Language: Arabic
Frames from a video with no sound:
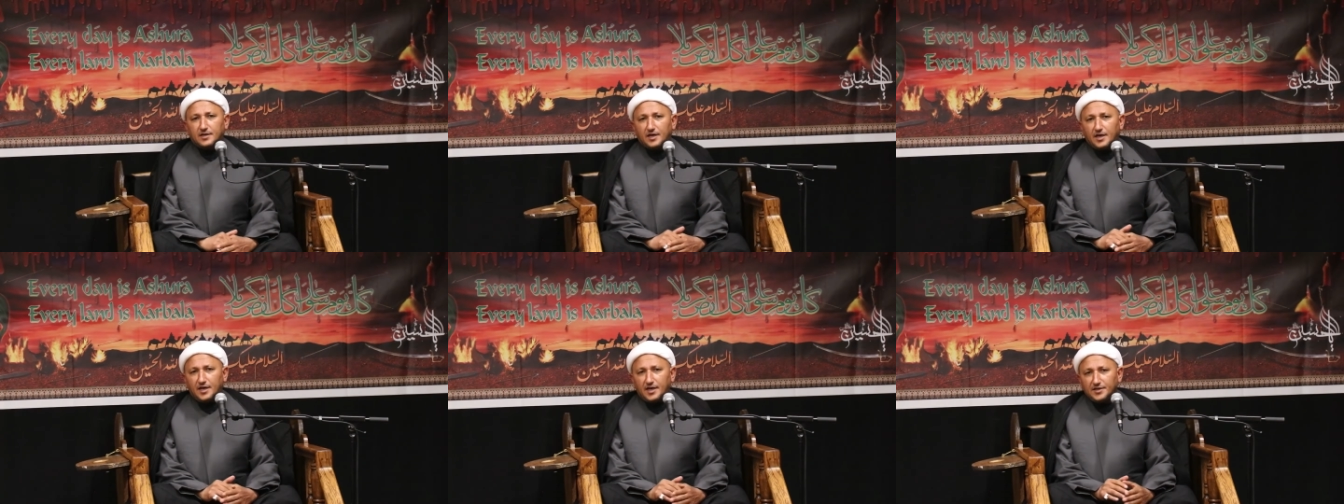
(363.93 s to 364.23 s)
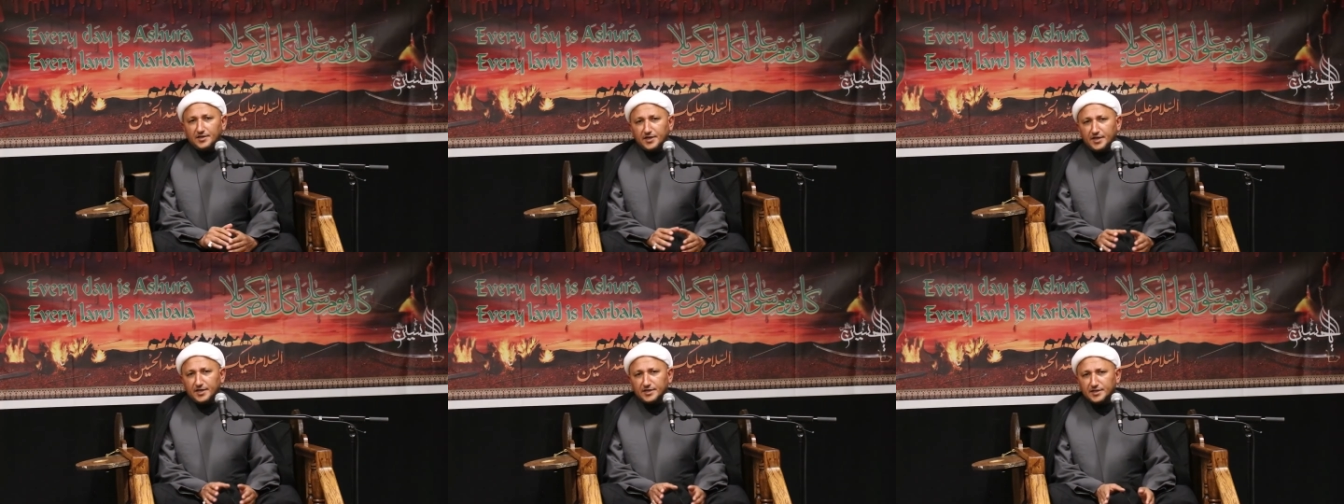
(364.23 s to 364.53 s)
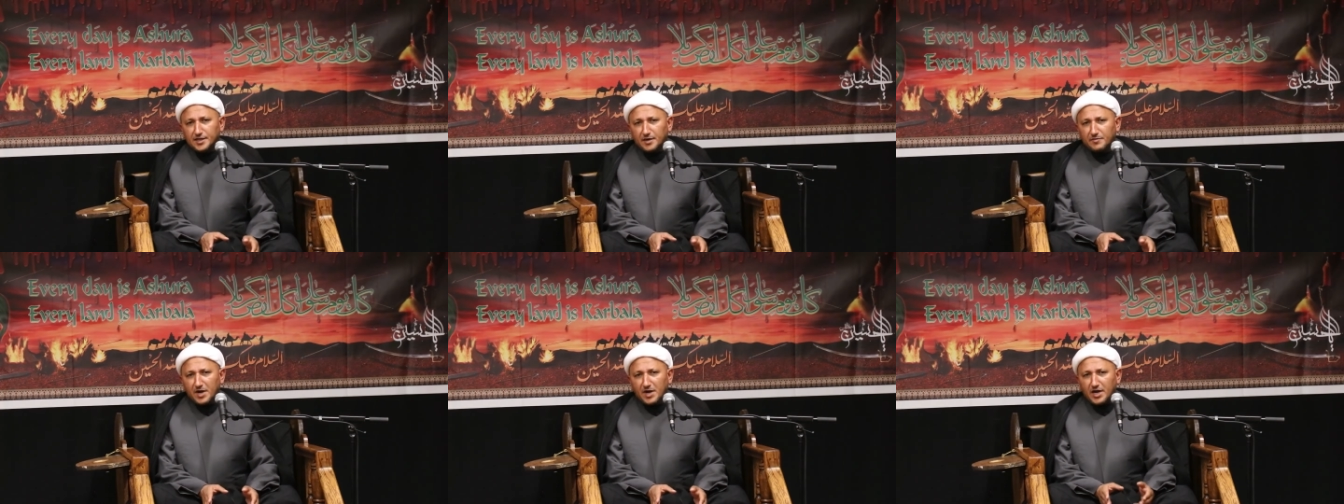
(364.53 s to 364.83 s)
احنا
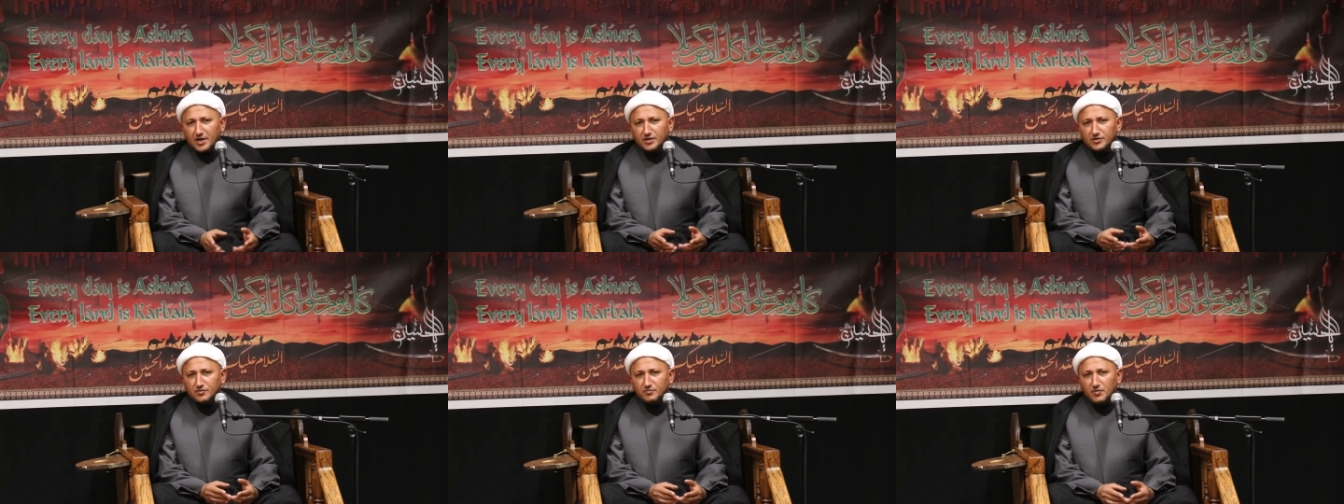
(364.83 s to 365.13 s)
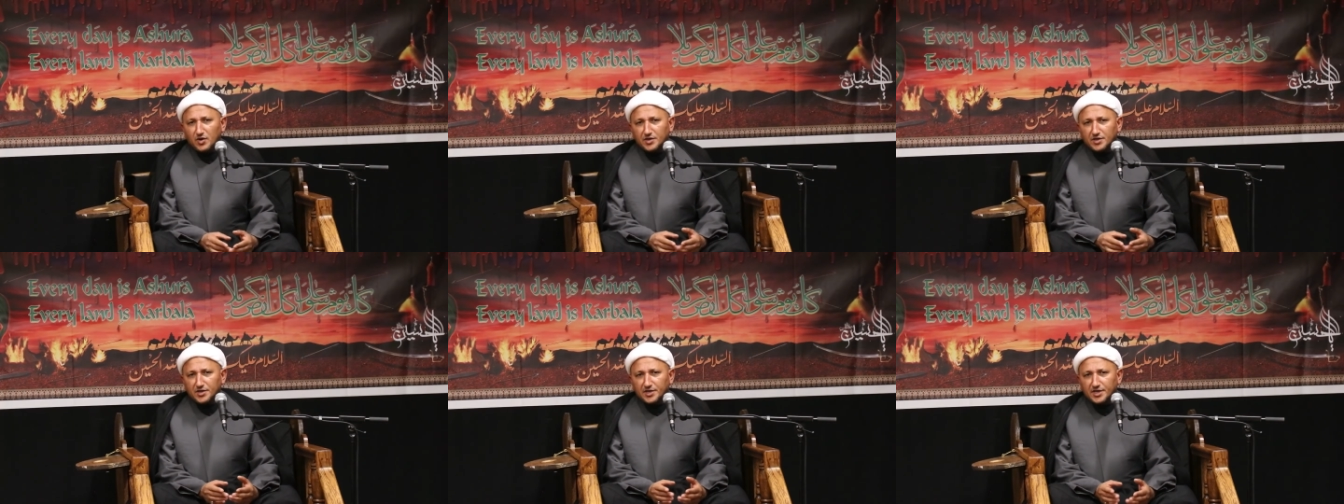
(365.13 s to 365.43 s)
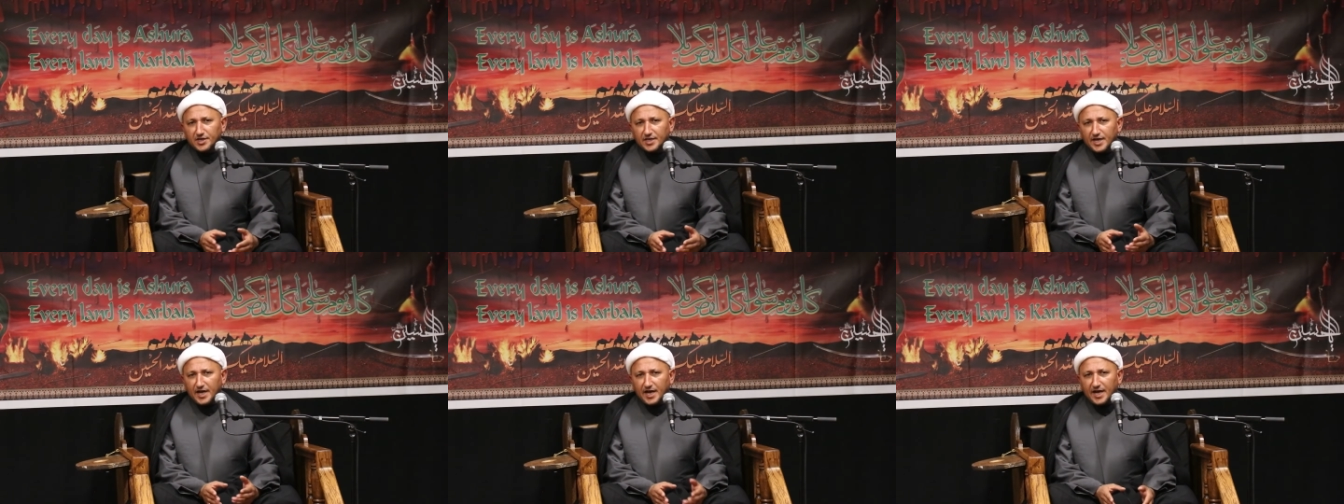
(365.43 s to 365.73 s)
عندما تمر
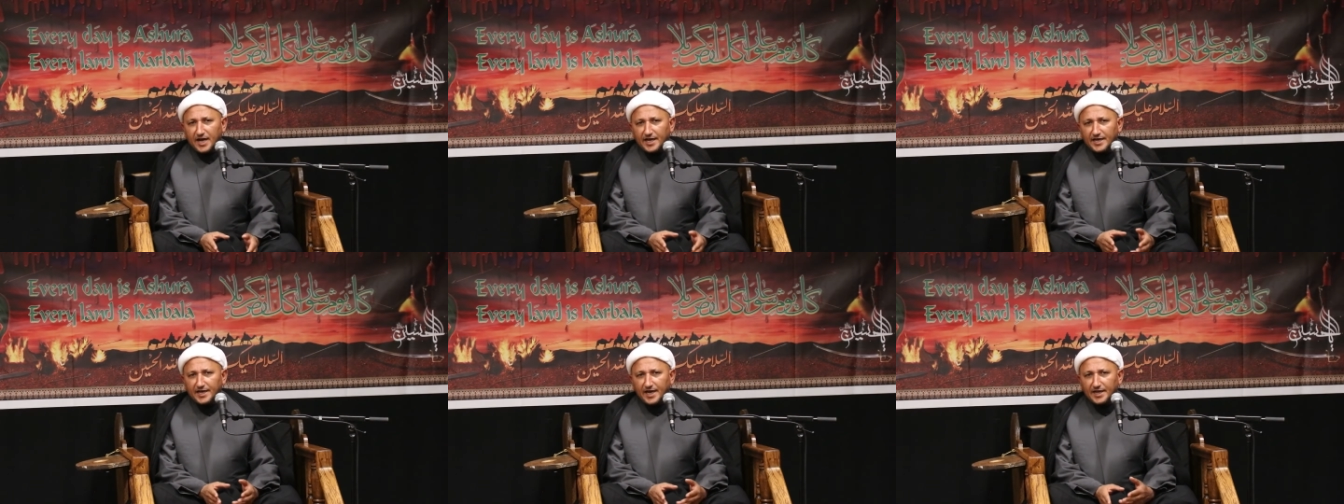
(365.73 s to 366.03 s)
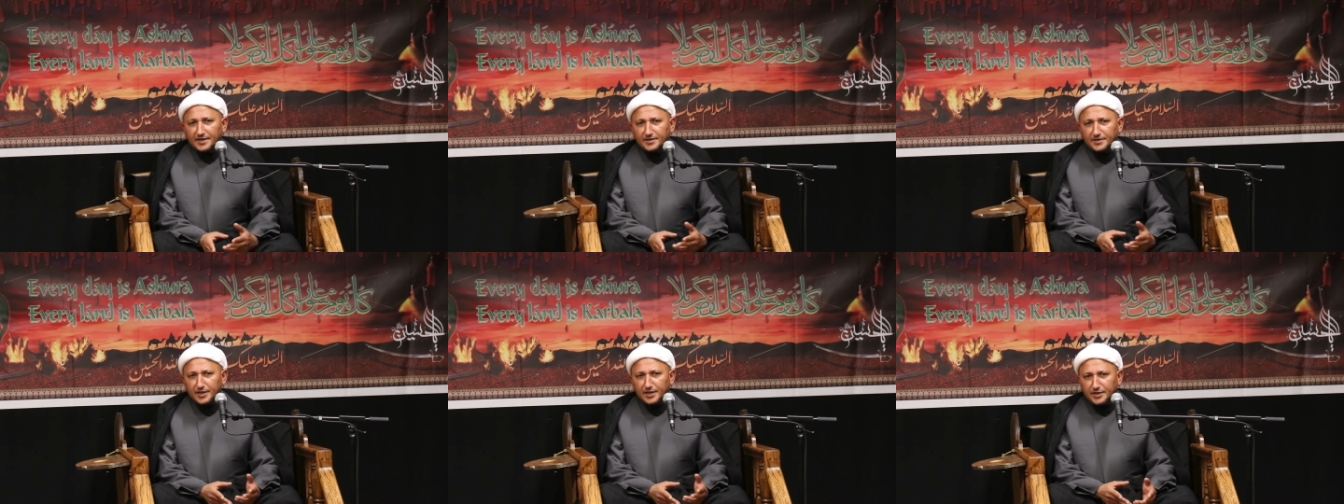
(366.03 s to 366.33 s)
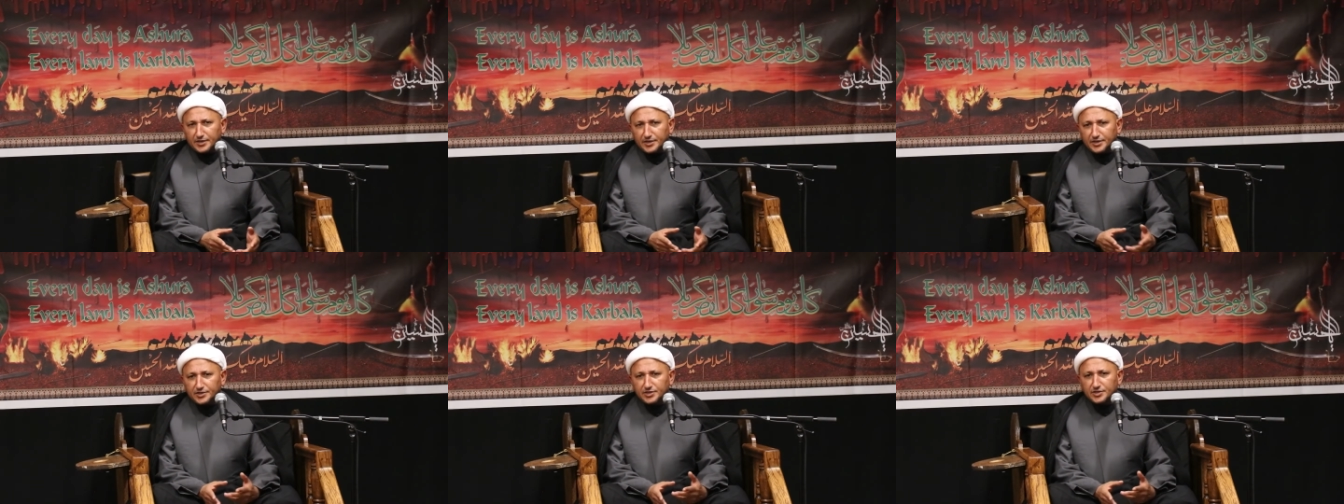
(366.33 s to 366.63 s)
الى
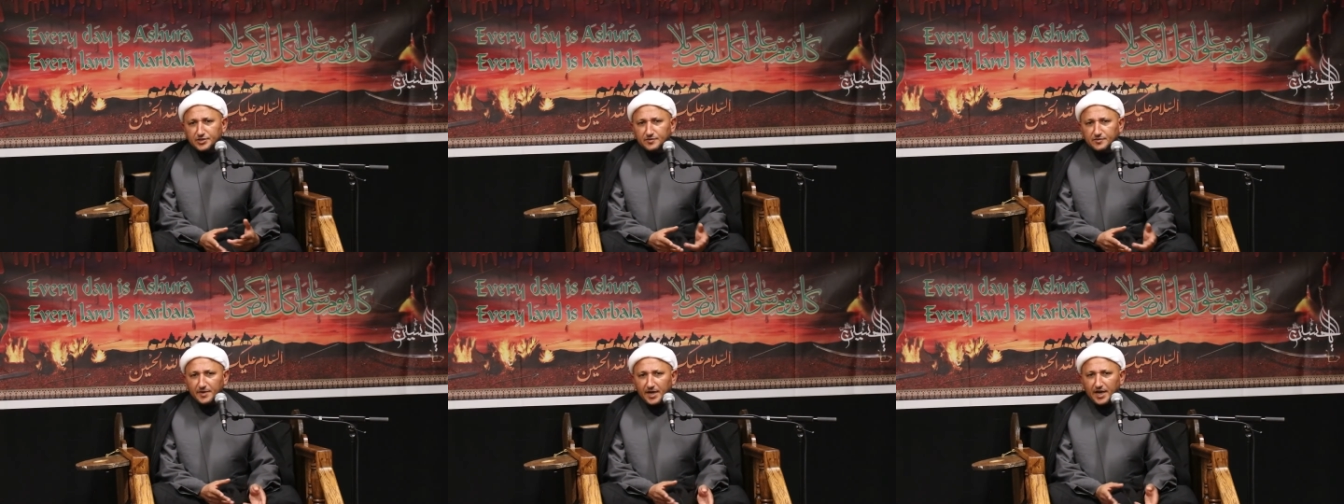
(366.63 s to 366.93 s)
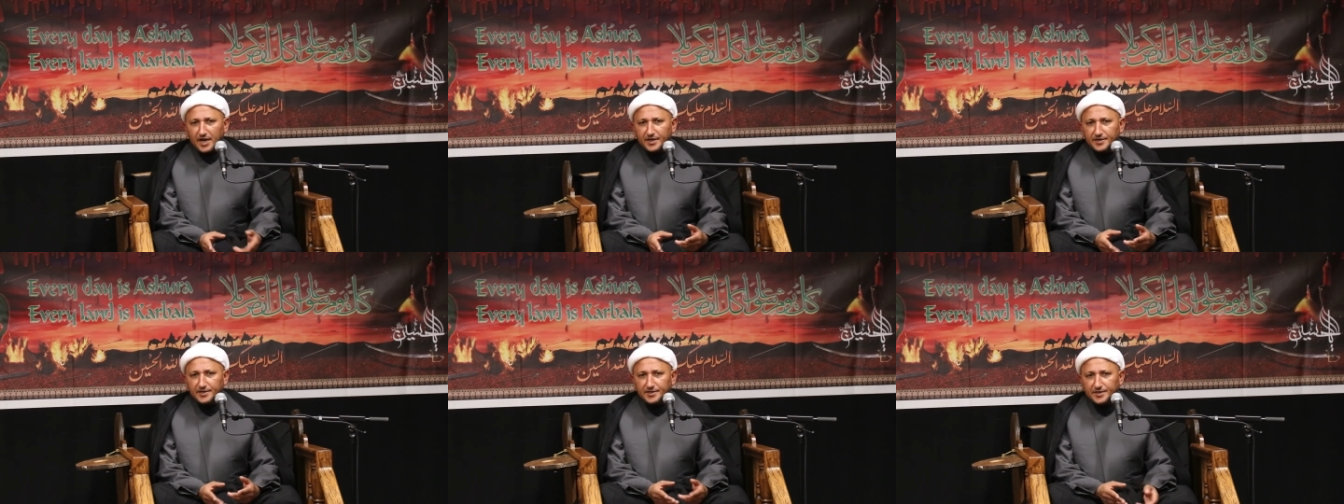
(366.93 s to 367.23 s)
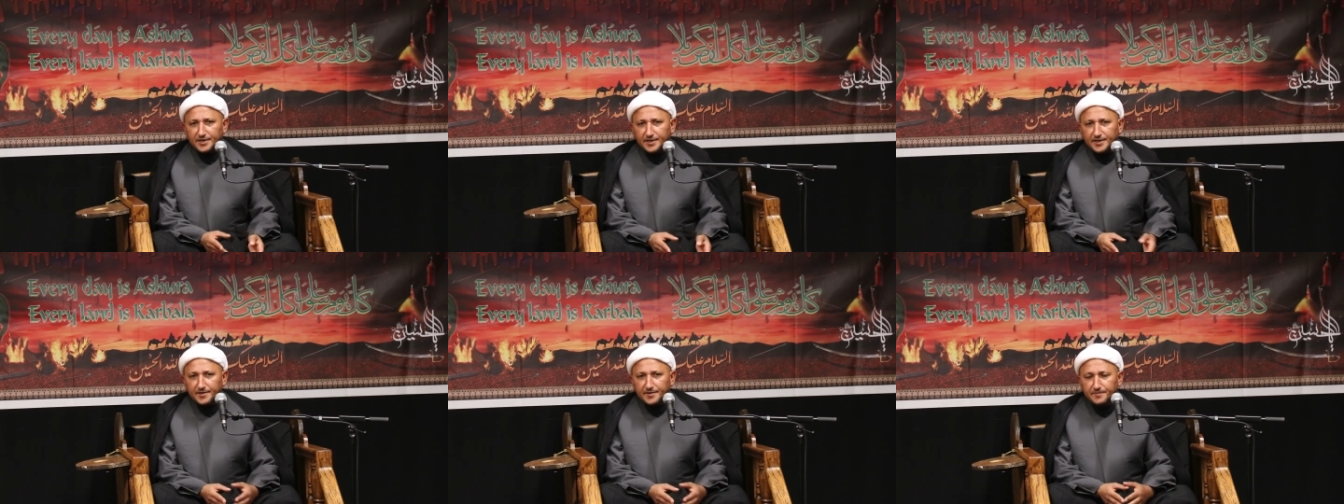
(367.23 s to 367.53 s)
حياتنا
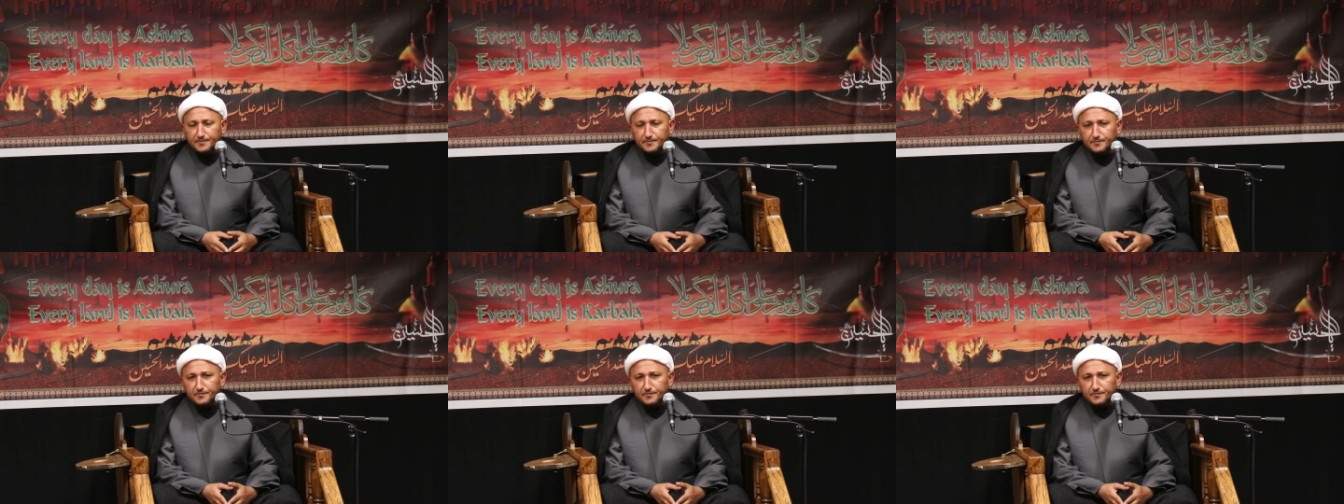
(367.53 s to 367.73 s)
الاجتماعيه